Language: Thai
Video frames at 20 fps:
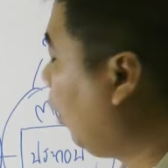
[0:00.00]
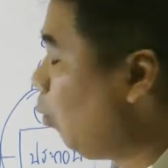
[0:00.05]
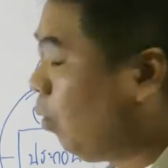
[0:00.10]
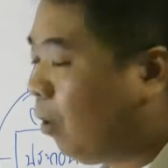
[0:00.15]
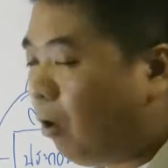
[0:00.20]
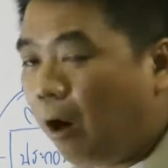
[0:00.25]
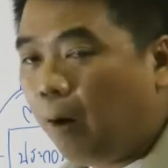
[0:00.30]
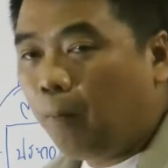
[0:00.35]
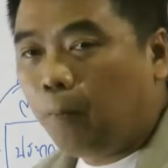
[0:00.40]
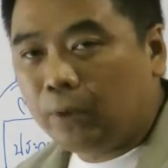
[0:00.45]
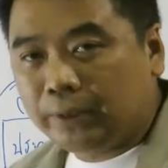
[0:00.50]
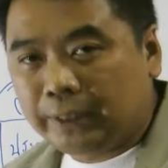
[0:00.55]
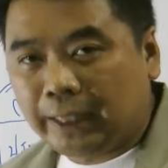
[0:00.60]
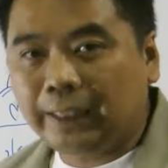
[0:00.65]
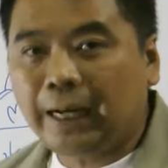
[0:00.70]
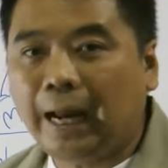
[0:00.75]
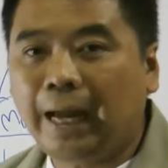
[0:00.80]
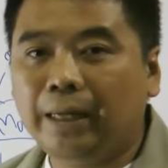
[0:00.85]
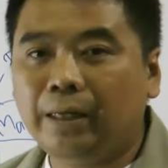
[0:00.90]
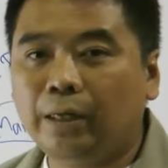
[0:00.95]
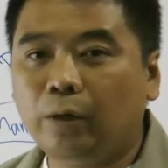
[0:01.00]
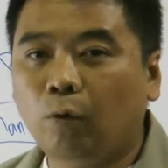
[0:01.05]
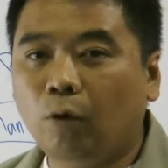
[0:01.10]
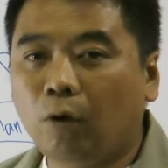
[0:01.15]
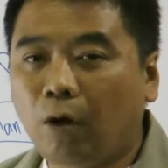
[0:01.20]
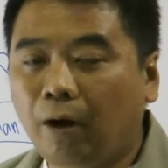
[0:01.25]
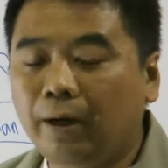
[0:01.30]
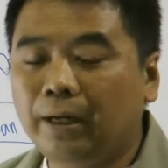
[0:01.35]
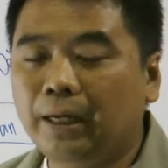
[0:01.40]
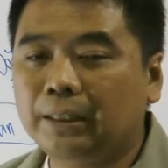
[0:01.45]
หัวข้อโปรเจกต์ได้อีกหัว
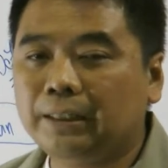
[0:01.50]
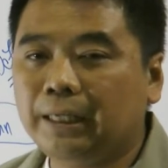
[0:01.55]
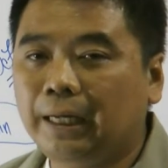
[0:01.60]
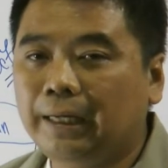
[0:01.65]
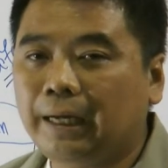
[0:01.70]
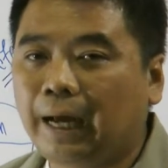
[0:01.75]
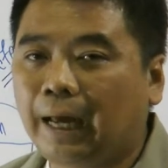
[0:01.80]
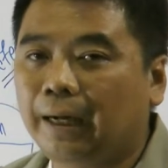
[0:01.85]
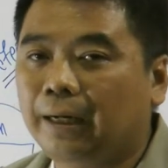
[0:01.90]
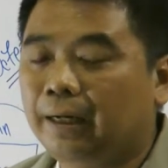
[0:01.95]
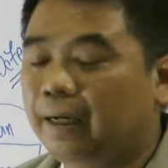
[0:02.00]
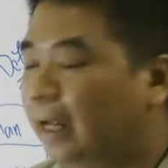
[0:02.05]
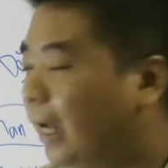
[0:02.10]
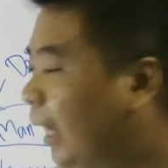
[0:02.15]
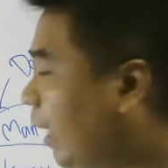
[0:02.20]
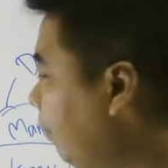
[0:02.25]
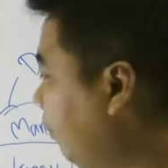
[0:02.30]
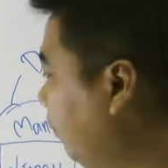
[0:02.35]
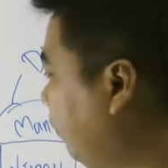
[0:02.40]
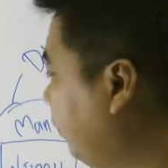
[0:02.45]
ข้อหนึ่งเช่นกันนะครับ